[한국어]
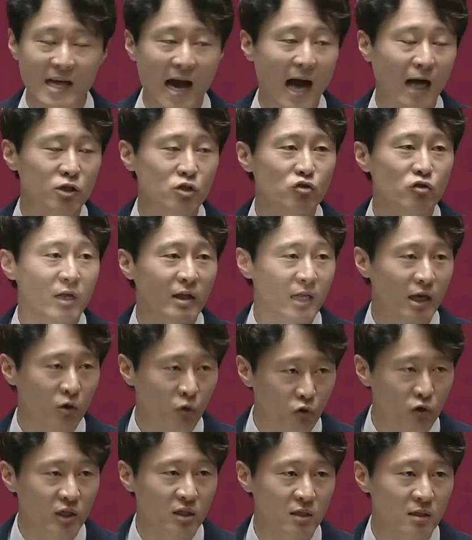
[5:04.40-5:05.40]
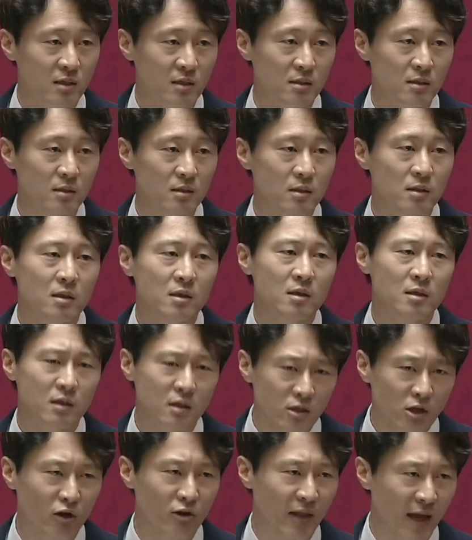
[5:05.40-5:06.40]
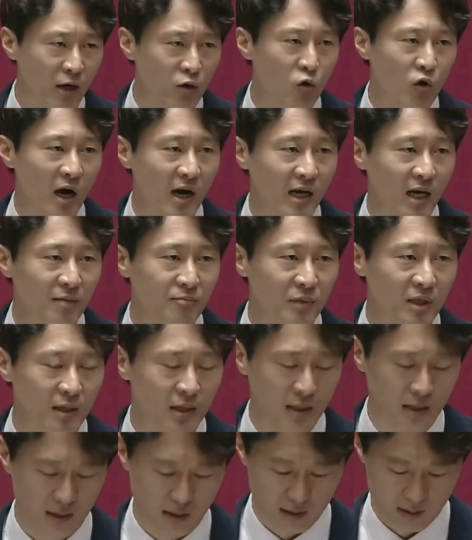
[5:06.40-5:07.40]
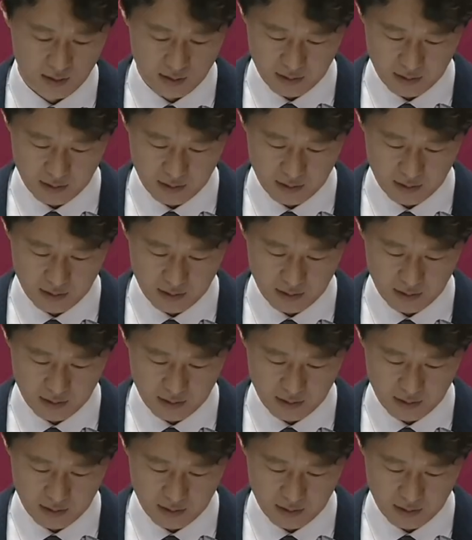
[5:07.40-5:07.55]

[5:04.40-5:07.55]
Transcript: 이 악순환의 고리를 끊어내고 가야 합니다.